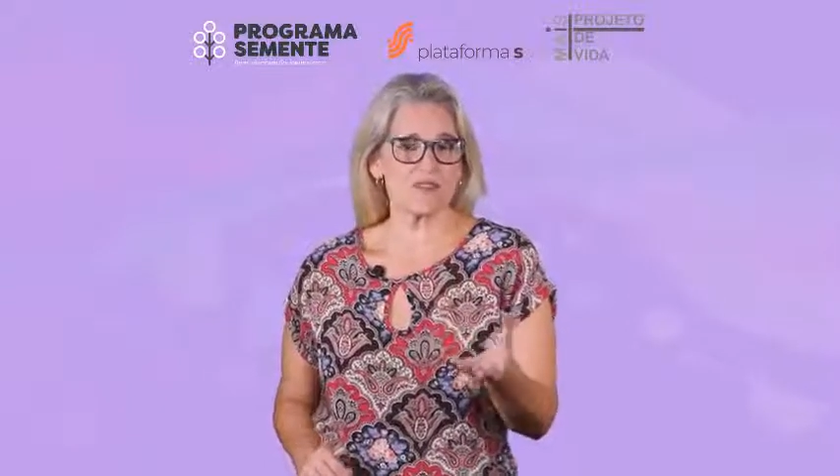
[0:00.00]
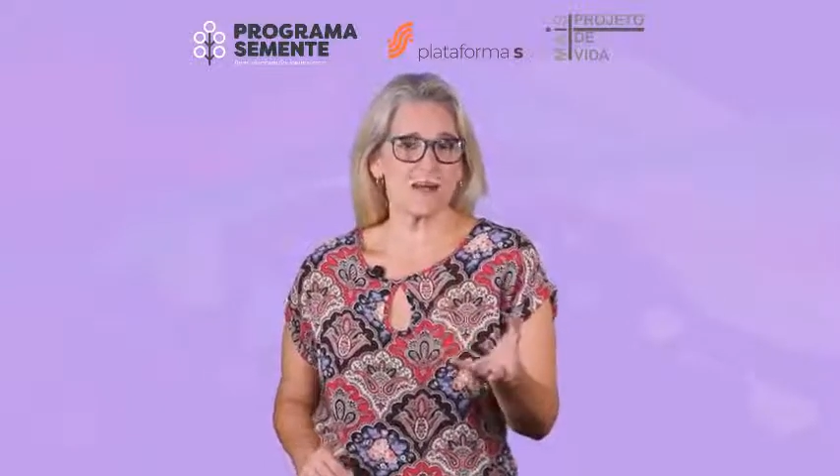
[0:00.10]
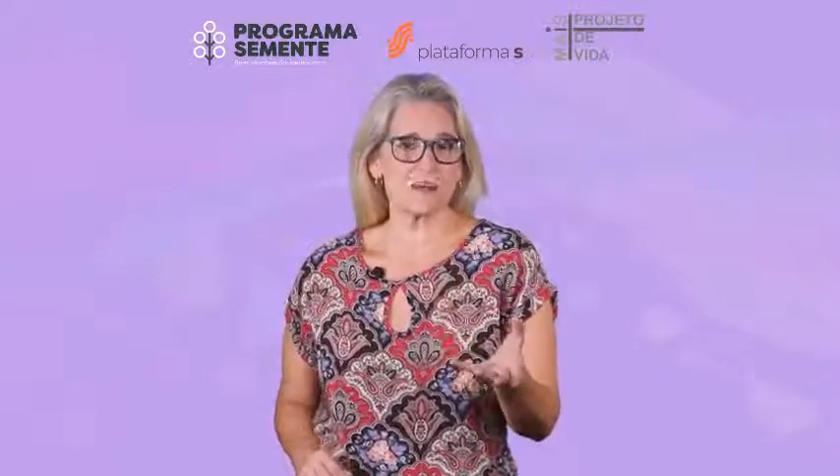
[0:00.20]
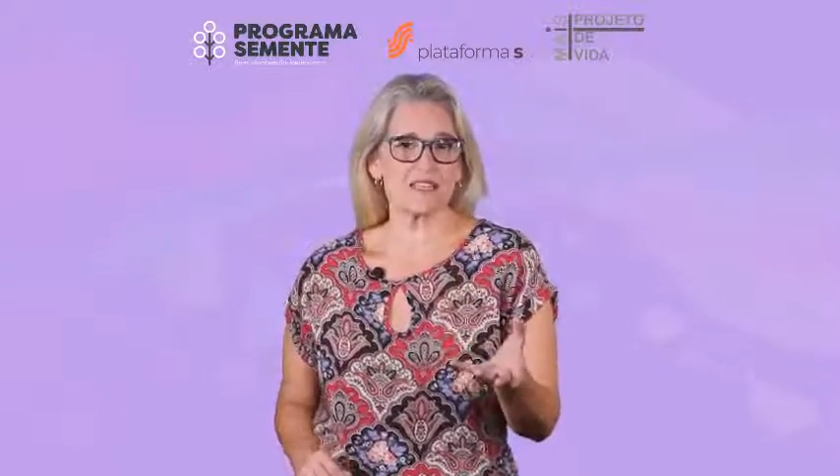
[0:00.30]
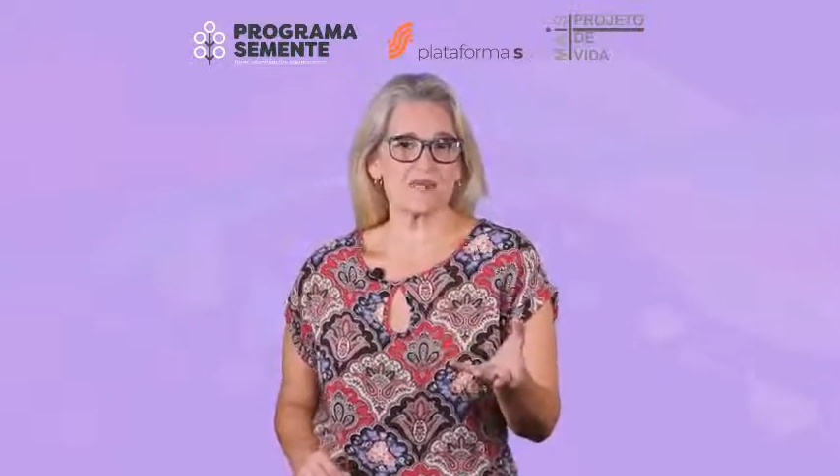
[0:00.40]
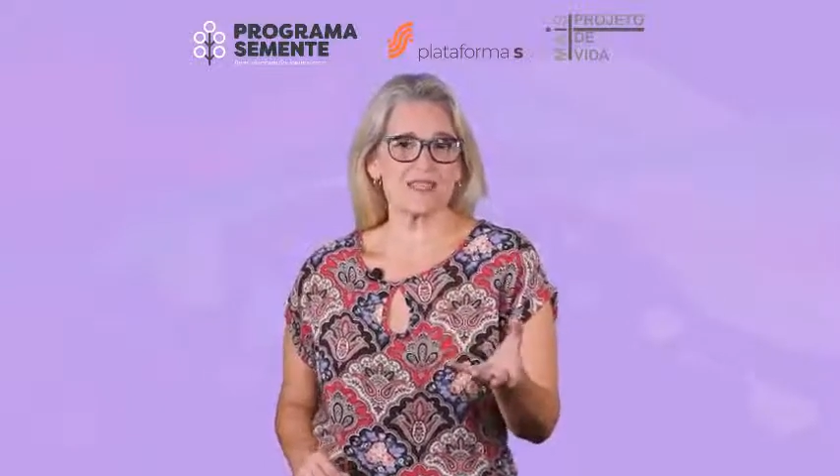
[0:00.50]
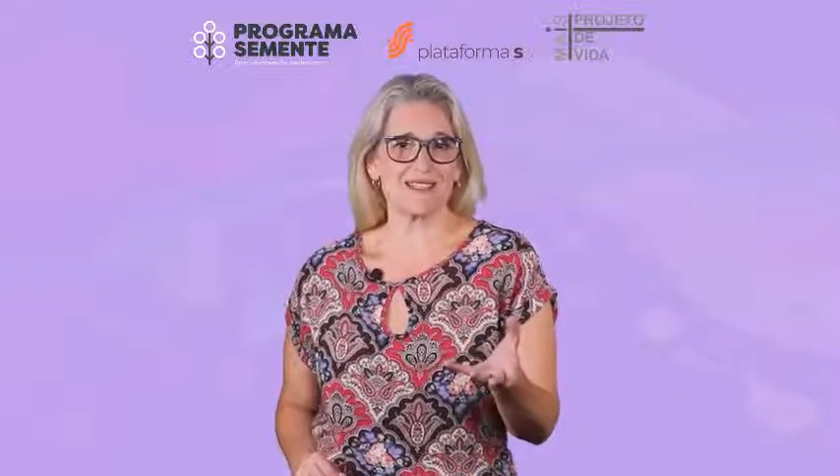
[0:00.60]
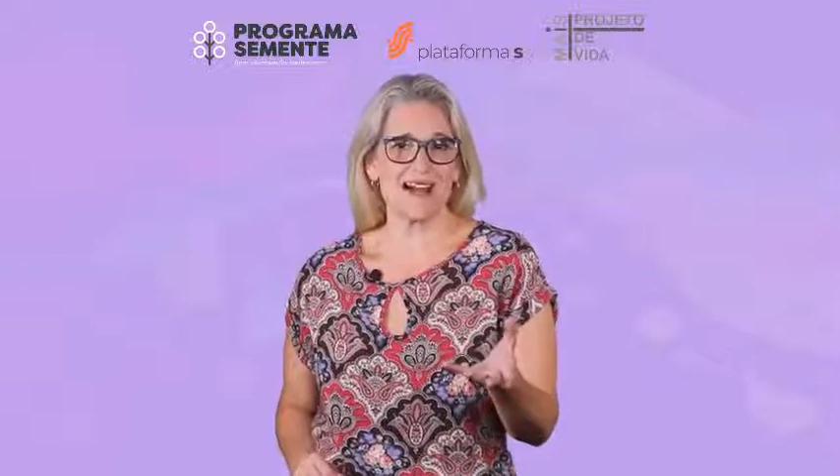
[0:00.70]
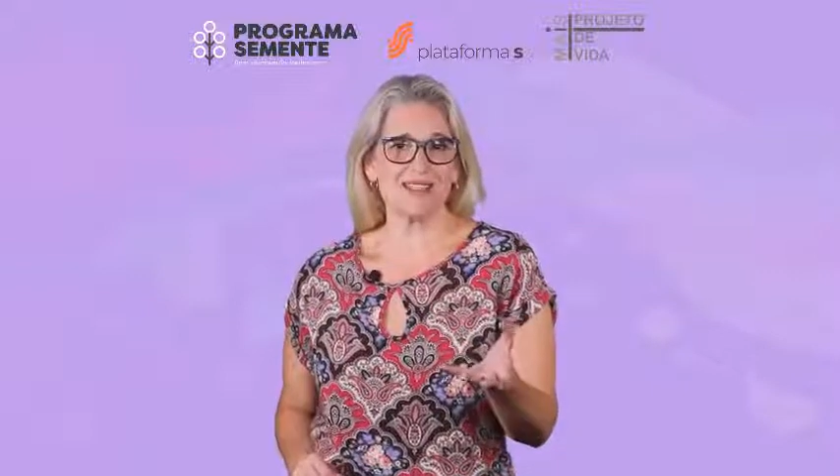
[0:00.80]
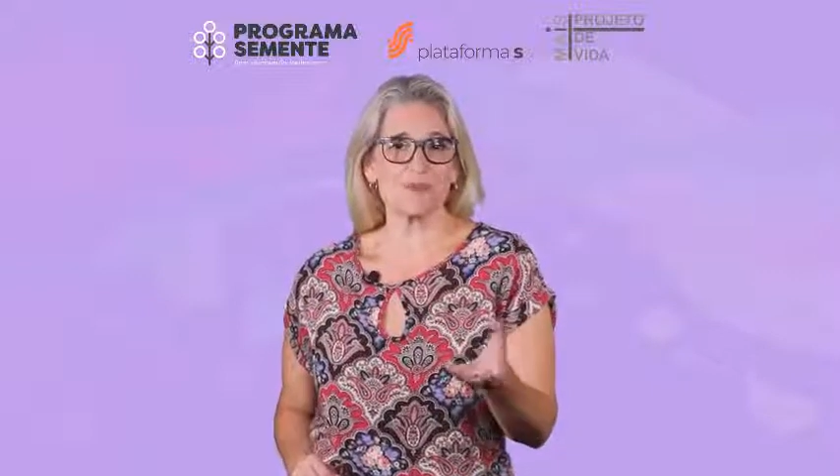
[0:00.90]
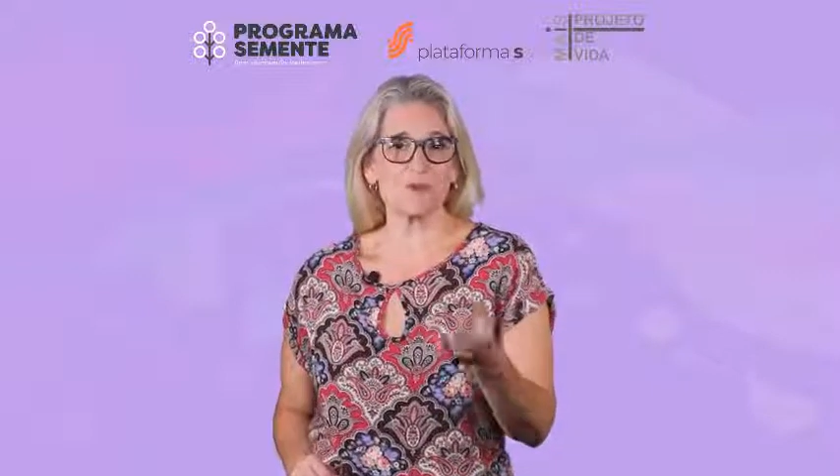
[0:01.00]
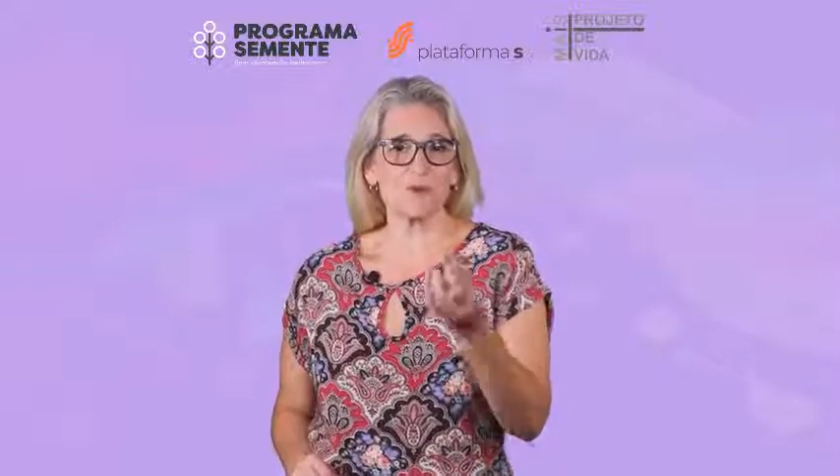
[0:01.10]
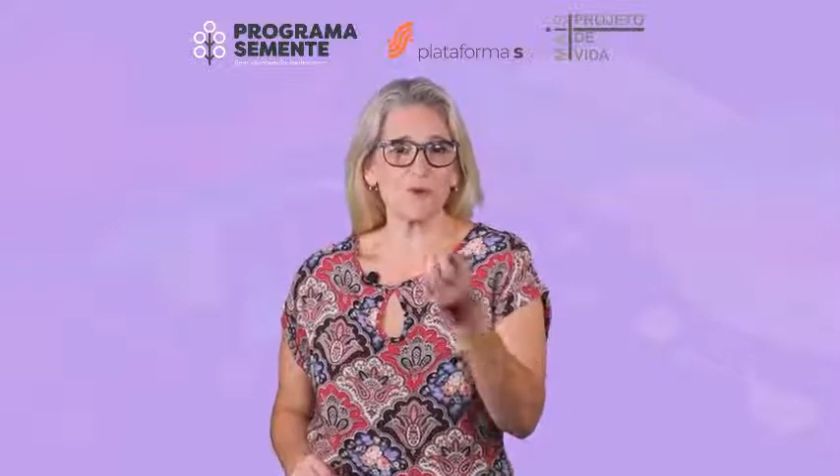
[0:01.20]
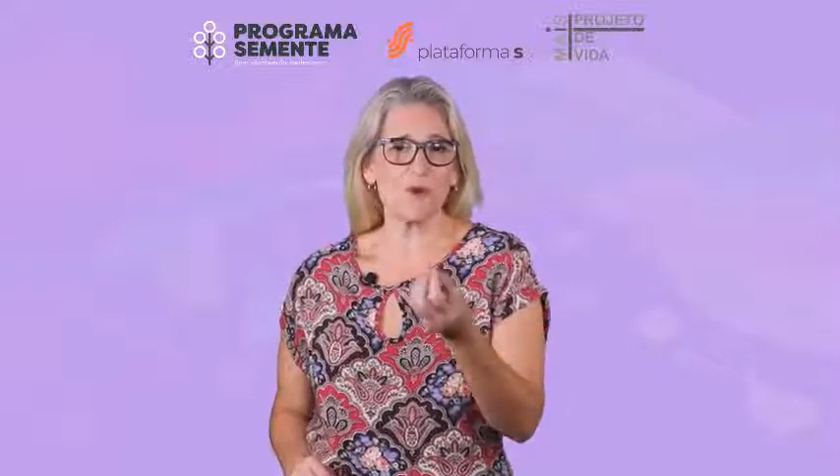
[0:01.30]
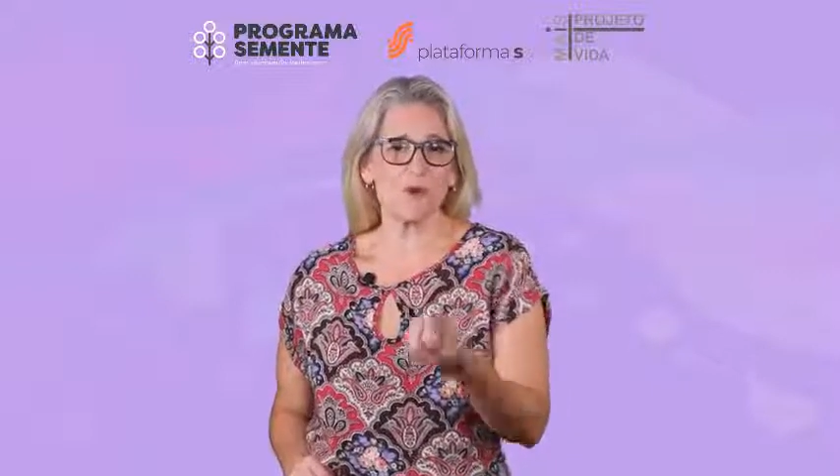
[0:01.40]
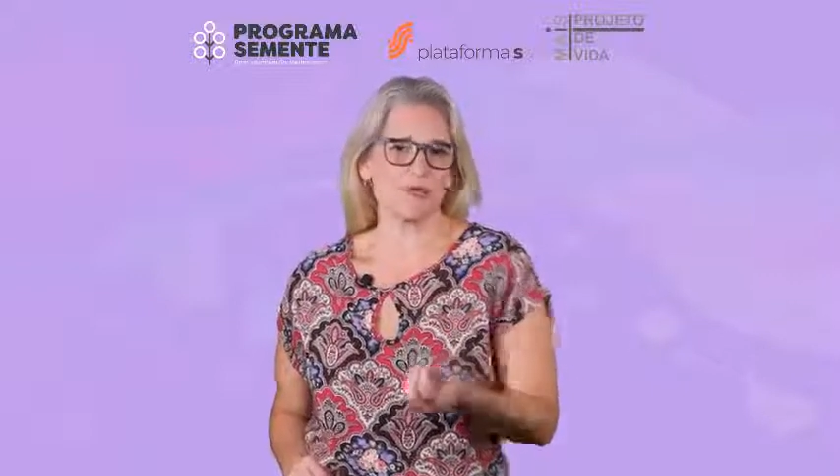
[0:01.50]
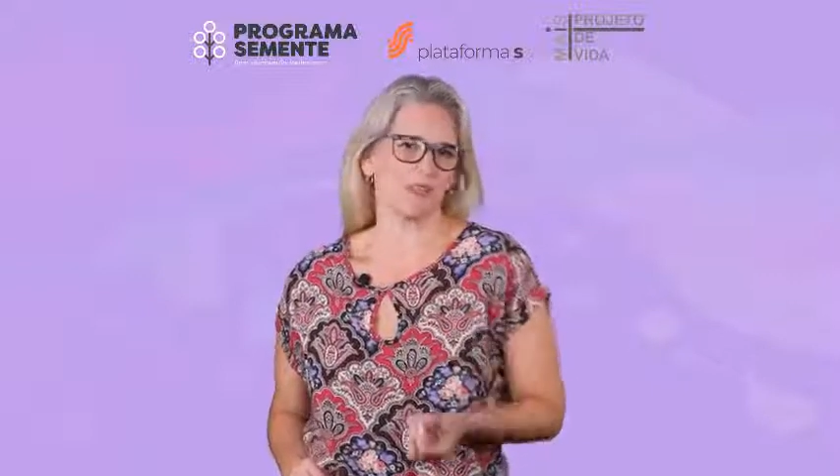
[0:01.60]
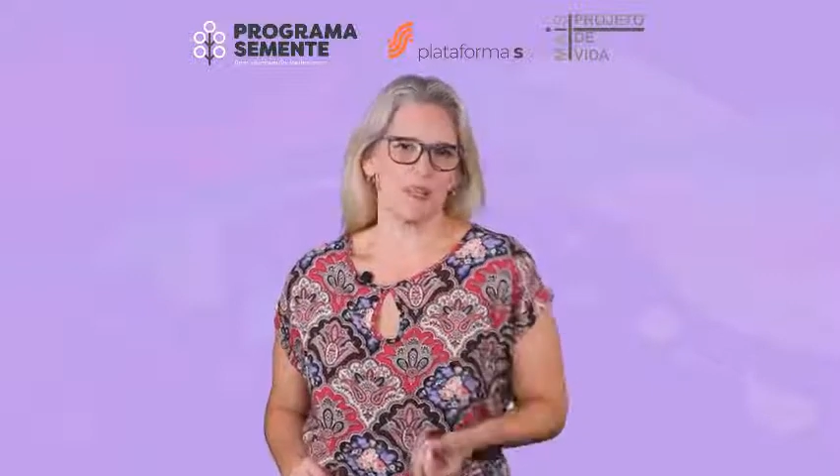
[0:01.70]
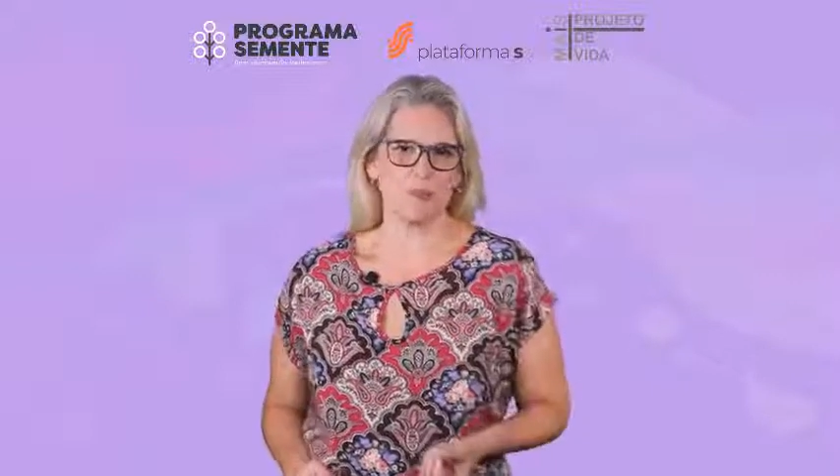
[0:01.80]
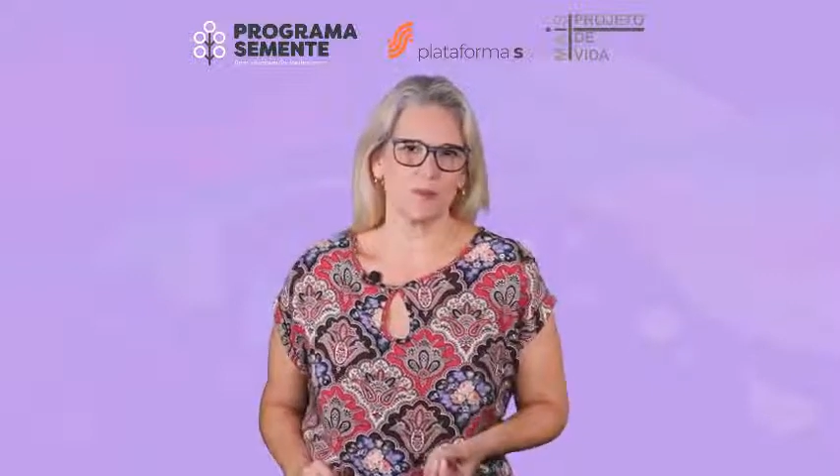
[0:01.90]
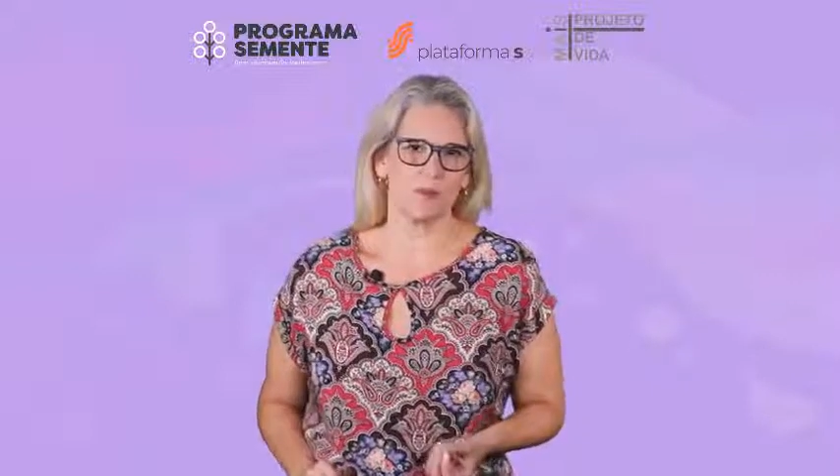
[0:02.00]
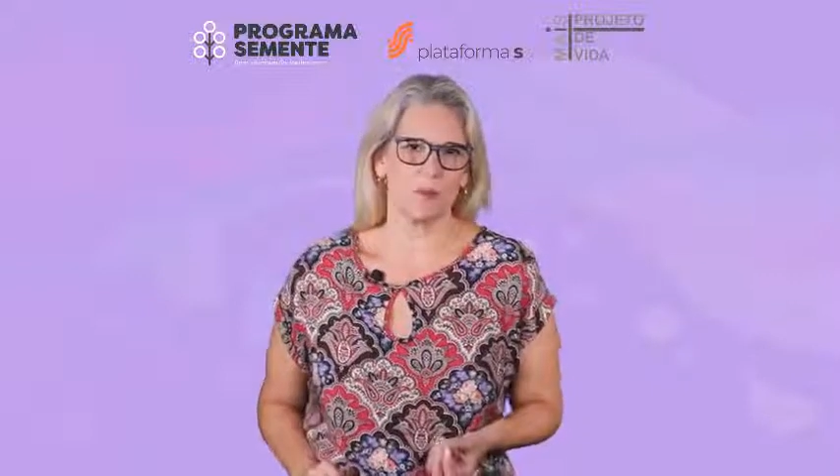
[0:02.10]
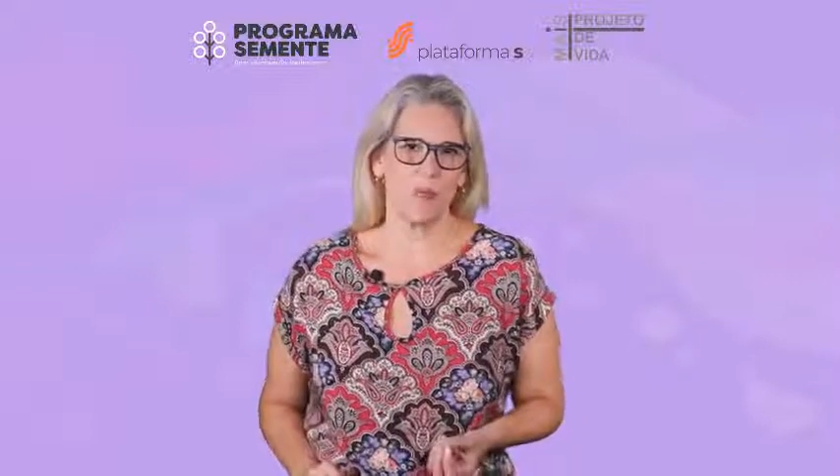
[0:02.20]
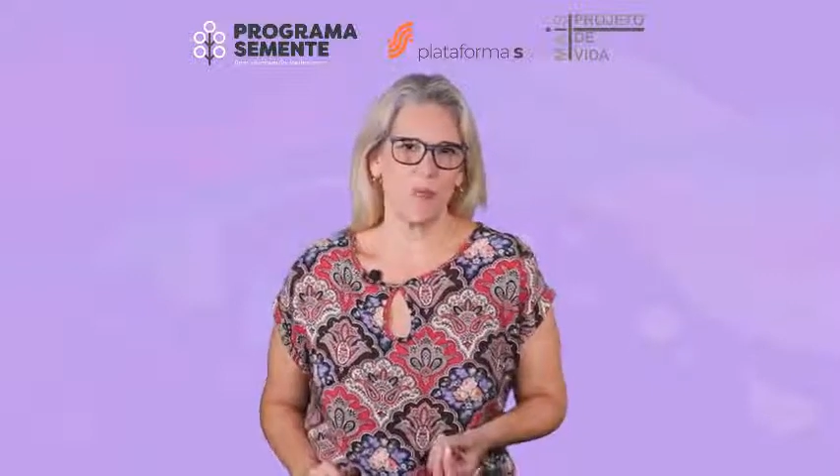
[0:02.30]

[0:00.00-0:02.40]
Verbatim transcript: da mesma idade por um longo tempo.